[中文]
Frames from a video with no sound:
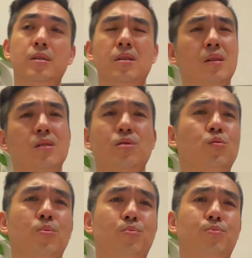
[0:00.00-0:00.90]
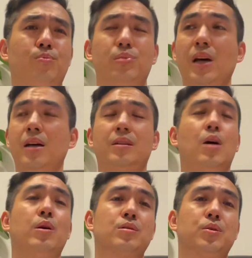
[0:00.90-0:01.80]
现在其实我不太打
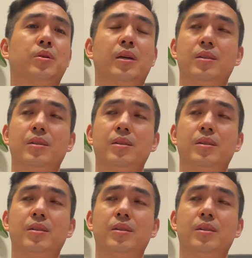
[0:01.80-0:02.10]
网球了啊，